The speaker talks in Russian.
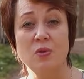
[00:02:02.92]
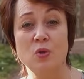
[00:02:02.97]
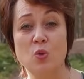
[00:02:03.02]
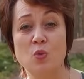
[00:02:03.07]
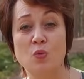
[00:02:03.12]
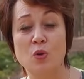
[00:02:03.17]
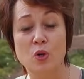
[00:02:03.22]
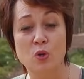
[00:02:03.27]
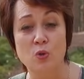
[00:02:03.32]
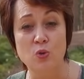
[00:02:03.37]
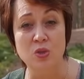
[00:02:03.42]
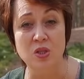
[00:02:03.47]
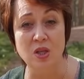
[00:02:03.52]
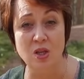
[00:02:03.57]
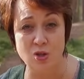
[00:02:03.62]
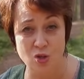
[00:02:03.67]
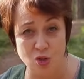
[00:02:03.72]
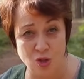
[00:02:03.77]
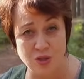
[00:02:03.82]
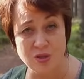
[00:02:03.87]
новых
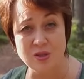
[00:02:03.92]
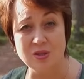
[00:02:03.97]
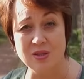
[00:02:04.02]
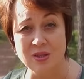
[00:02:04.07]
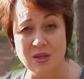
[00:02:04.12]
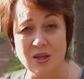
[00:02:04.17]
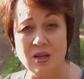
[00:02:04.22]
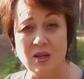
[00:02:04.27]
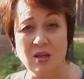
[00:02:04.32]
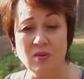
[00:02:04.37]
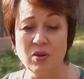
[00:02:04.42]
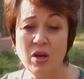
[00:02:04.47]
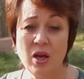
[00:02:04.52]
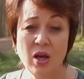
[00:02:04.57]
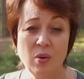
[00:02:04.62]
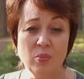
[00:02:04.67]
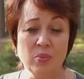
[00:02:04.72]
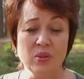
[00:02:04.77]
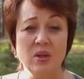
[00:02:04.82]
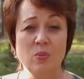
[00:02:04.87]
людей через церковь,
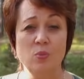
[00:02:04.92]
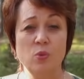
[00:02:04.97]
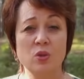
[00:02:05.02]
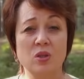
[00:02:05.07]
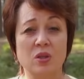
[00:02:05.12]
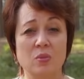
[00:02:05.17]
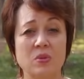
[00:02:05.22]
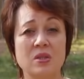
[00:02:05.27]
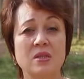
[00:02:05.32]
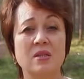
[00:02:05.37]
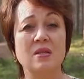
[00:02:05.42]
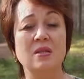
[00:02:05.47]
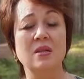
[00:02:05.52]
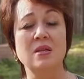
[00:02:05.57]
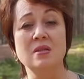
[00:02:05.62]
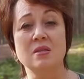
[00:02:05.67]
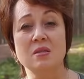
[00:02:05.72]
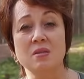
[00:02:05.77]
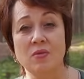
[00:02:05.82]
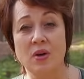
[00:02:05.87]
потому это
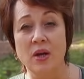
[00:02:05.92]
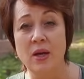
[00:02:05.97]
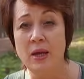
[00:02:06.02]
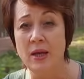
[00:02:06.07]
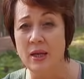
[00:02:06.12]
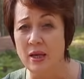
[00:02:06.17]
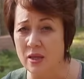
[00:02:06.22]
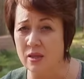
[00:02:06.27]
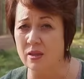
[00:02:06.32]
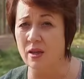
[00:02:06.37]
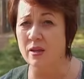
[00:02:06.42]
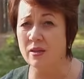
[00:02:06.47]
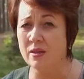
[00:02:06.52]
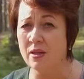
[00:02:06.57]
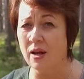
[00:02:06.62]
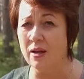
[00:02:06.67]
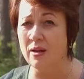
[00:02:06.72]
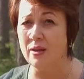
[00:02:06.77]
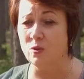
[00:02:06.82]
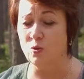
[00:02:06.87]
материнство и так
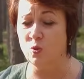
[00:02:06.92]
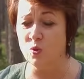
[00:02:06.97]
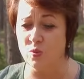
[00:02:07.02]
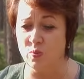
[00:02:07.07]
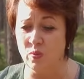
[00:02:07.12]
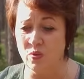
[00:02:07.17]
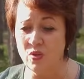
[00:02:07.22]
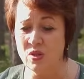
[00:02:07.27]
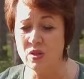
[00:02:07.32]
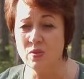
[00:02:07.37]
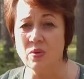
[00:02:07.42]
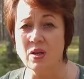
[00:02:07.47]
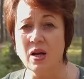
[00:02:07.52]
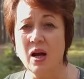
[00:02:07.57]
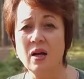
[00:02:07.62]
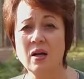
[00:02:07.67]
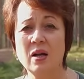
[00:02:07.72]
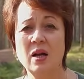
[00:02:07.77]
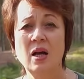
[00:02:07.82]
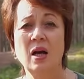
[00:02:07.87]
далее. То есть мы видим,
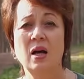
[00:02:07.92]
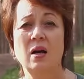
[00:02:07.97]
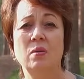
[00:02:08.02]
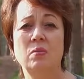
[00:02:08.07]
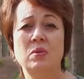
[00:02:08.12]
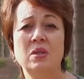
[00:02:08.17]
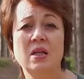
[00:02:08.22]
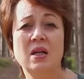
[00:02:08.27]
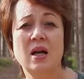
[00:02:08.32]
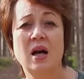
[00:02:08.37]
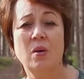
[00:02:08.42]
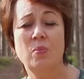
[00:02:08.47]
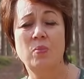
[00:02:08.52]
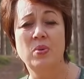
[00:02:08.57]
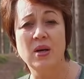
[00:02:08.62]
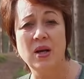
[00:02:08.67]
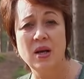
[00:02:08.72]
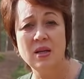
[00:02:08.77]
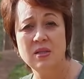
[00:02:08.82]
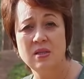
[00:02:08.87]
как
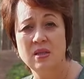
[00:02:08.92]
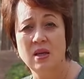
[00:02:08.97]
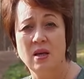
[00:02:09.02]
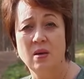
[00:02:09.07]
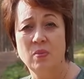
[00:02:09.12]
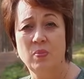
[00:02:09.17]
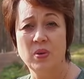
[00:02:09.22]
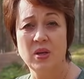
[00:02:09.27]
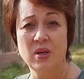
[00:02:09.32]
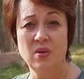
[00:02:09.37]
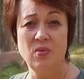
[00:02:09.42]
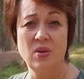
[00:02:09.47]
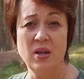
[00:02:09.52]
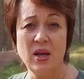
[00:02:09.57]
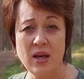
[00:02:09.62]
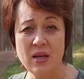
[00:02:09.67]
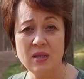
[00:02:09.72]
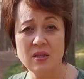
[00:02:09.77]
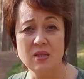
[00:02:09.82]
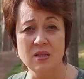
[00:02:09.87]
многообразие
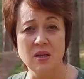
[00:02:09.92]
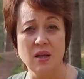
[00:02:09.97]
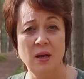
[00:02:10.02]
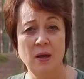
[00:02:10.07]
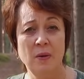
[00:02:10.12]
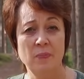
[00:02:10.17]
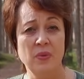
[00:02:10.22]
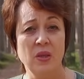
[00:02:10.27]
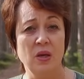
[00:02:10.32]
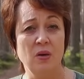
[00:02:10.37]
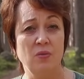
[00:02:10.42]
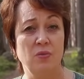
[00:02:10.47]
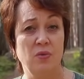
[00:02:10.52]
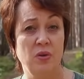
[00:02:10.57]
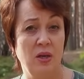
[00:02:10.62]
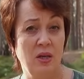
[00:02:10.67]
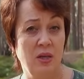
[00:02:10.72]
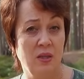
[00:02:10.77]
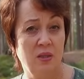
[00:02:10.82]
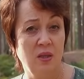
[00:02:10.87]
проявляется в
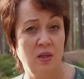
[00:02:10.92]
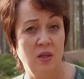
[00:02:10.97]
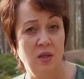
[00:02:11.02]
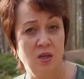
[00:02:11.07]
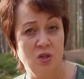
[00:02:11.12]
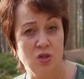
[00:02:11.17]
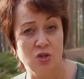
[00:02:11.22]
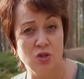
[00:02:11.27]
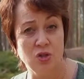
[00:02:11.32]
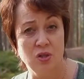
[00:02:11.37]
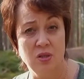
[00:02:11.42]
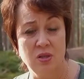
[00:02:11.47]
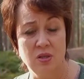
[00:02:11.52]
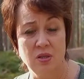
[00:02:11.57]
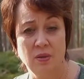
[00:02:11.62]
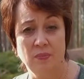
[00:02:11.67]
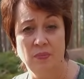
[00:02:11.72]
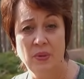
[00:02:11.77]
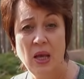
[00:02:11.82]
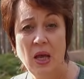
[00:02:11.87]
этой
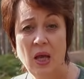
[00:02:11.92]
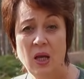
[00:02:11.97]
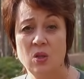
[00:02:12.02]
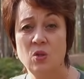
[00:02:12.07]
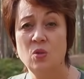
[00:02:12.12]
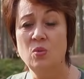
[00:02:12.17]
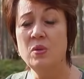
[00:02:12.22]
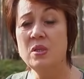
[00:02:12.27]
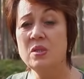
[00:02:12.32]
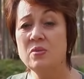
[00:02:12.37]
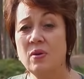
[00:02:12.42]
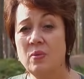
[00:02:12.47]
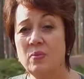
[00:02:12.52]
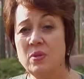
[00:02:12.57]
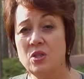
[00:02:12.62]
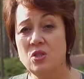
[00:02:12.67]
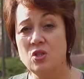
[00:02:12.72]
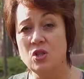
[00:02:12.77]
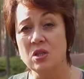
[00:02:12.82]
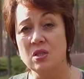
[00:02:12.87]
жизни. Но мы с вами
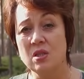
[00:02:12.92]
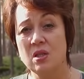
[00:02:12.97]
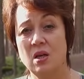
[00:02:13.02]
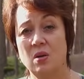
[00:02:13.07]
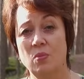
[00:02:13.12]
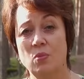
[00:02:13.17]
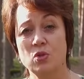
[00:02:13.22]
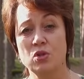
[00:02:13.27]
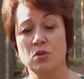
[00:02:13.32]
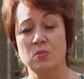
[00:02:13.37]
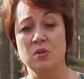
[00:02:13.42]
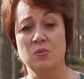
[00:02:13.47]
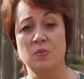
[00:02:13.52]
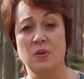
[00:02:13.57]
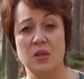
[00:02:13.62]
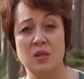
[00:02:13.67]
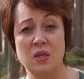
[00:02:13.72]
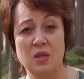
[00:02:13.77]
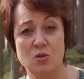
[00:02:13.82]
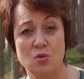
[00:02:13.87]
сейчас можем
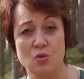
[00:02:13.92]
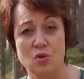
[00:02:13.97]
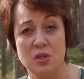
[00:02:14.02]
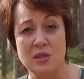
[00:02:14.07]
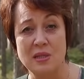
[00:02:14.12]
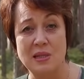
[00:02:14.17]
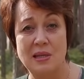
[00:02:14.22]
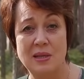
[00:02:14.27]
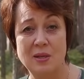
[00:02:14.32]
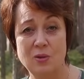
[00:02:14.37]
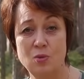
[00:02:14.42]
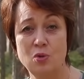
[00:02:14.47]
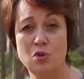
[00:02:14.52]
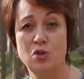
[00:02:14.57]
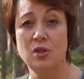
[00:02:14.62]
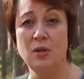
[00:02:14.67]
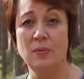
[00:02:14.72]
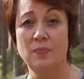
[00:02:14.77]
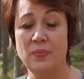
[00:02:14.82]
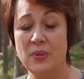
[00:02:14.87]
смотреть уже
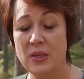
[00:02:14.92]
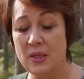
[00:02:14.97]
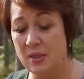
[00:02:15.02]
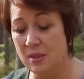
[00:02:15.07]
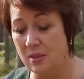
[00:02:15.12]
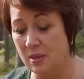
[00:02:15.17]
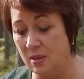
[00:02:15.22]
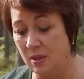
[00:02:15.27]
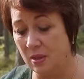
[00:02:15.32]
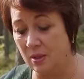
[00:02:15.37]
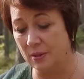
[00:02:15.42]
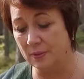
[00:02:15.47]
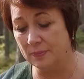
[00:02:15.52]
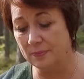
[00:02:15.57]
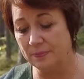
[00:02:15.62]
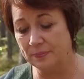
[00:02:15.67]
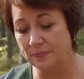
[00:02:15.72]
следующий стих.